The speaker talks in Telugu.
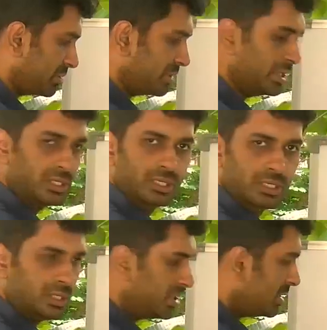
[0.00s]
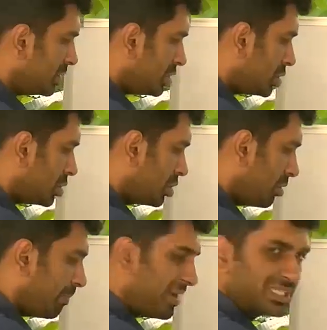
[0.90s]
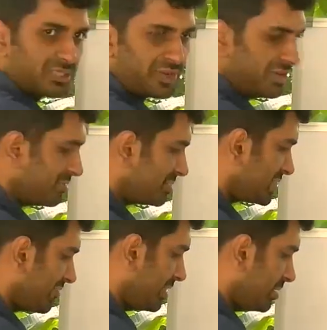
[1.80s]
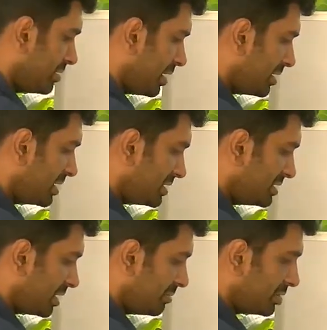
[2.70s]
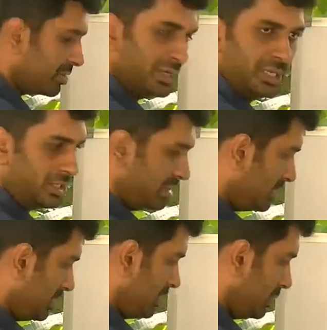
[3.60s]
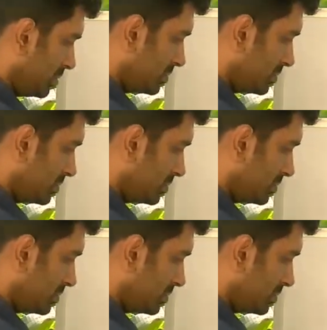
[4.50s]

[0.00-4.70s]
పెట్టుకోండి టూ ప్లస్ ఫైవ్ సెవెన్ హండ్రెడ్ డిజిట్గా పెట్టుకోండి టూ